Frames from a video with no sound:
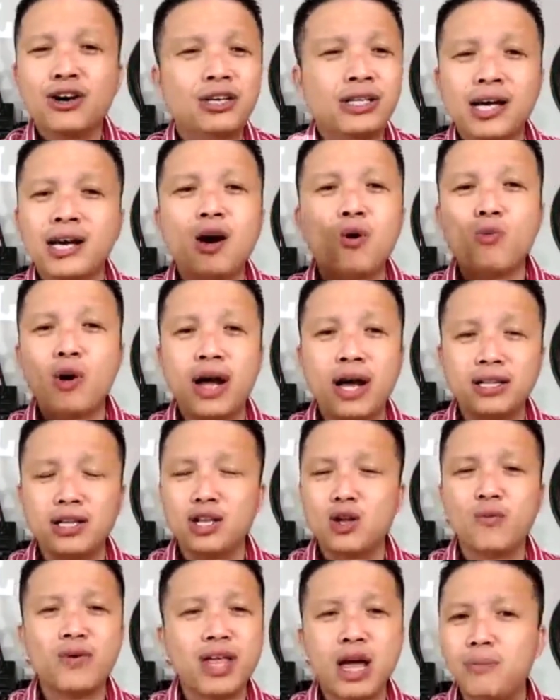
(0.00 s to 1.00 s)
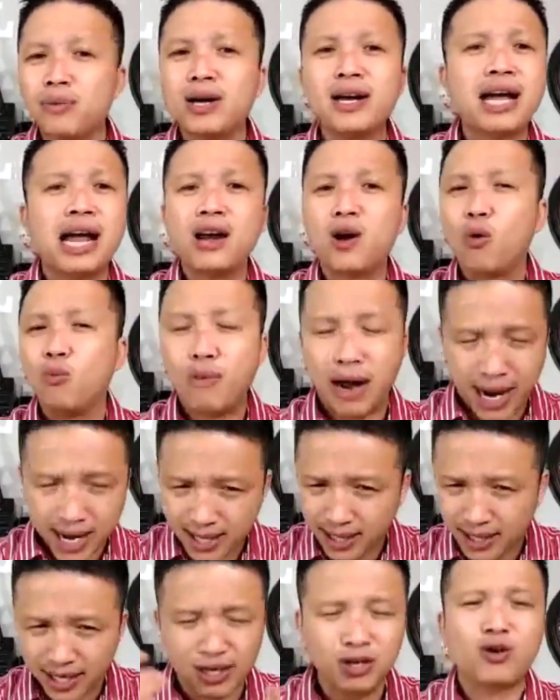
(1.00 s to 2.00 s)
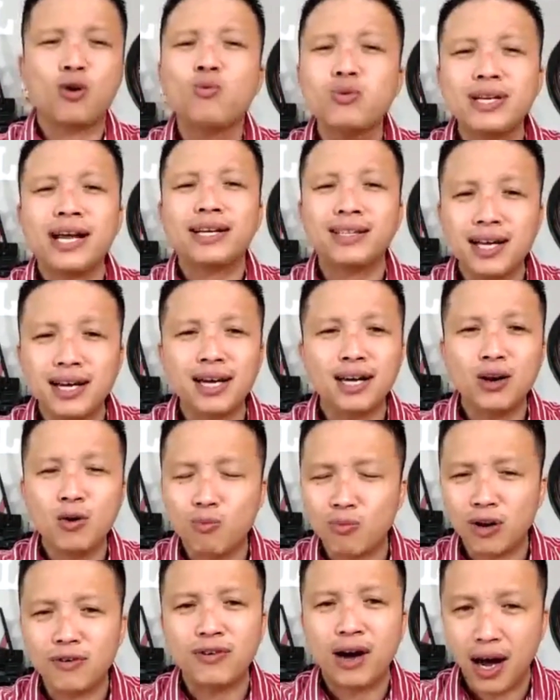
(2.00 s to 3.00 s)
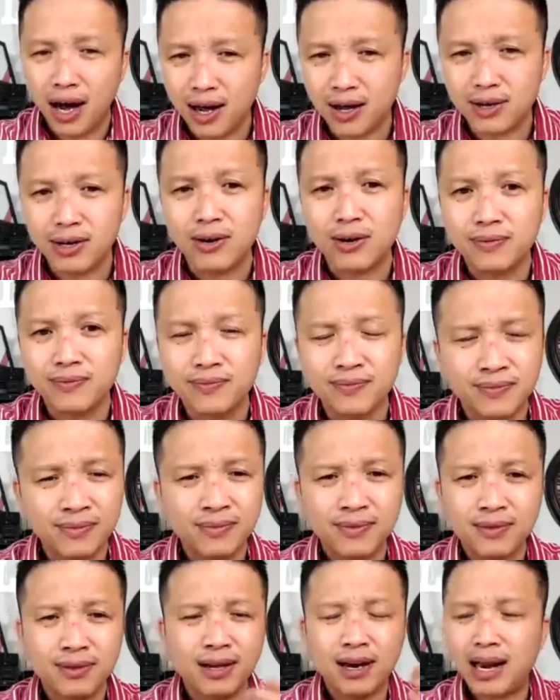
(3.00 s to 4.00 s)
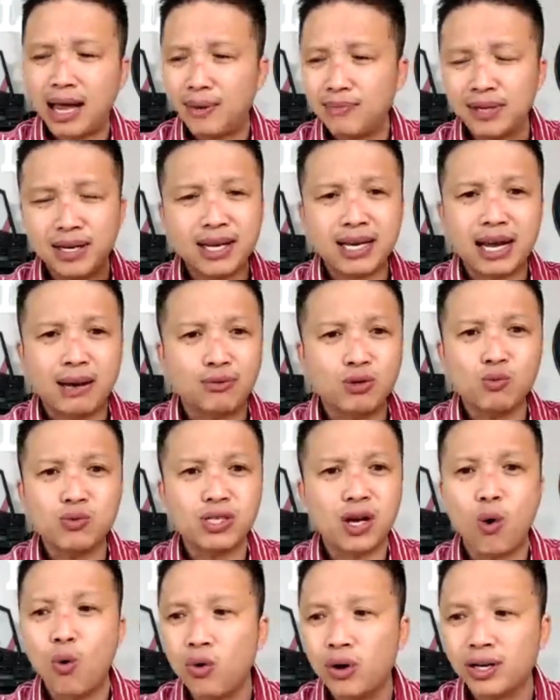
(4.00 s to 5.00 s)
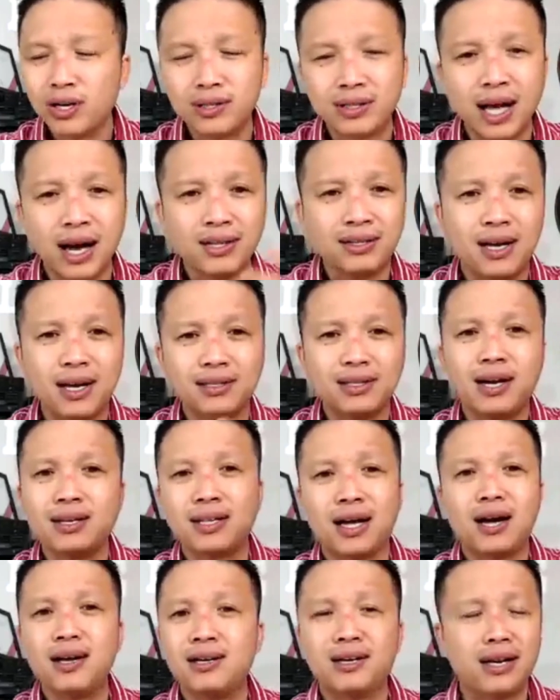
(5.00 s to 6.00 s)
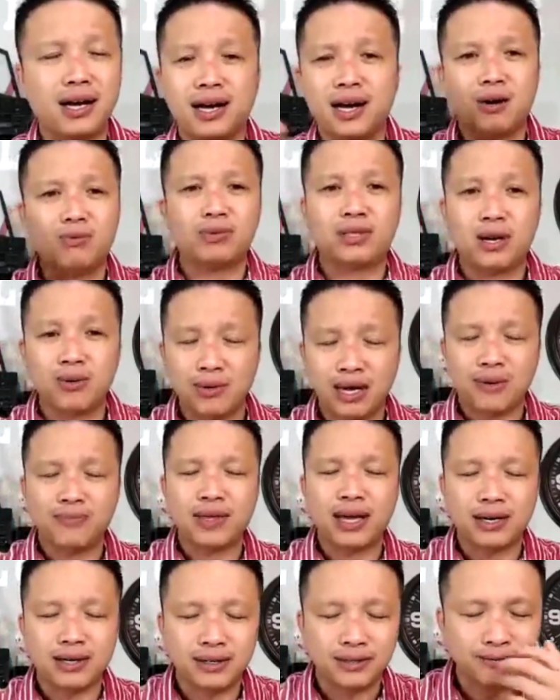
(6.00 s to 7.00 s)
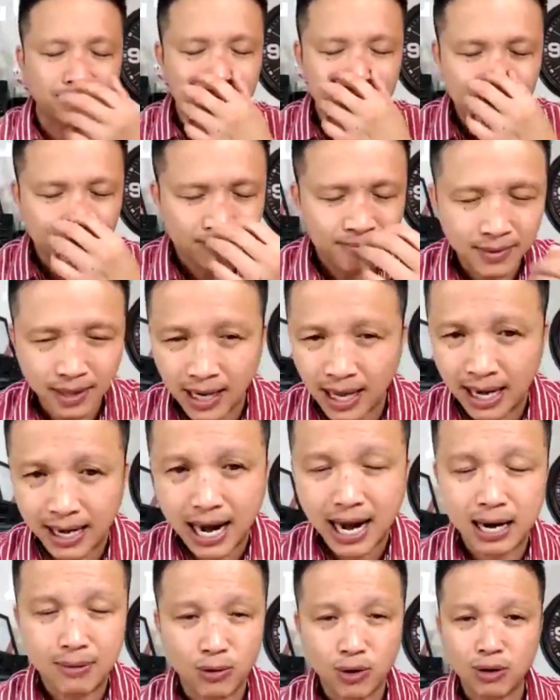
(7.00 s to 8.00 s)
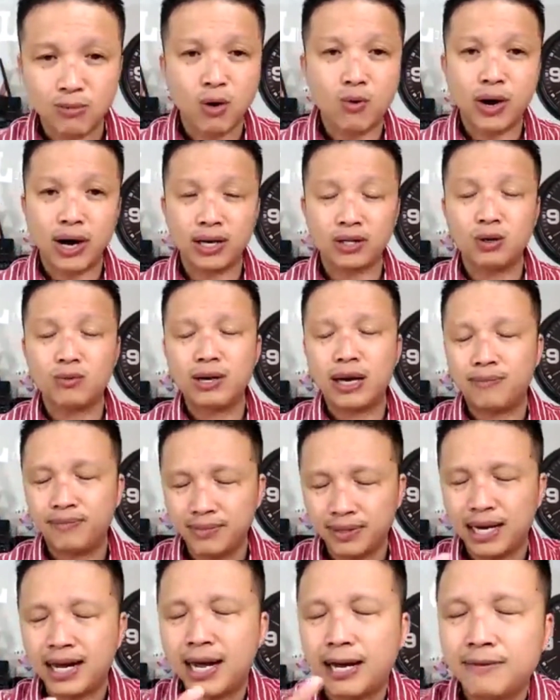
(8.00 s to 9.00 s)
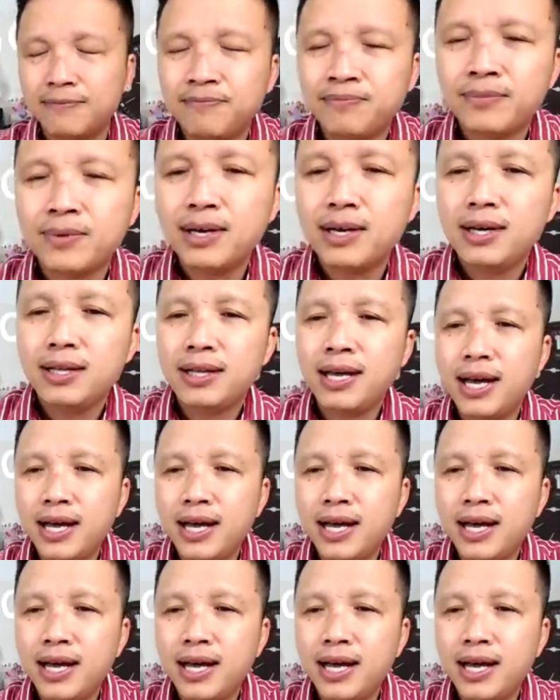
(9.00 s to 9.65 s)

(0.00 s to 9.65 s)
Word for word: hai người có thể không quan hệ tình dục với nhau mà cứ gây lộn mãi thì nó cũng sẽ tới cái lúc mà nó vỡ hiểu không nó làm những cái cảm xúc xấu nó cứ tới tới tới tới người đàn ông người ta không cảm giác được là đây là một cái mối quan hệ tốt đẹp chẳng hạn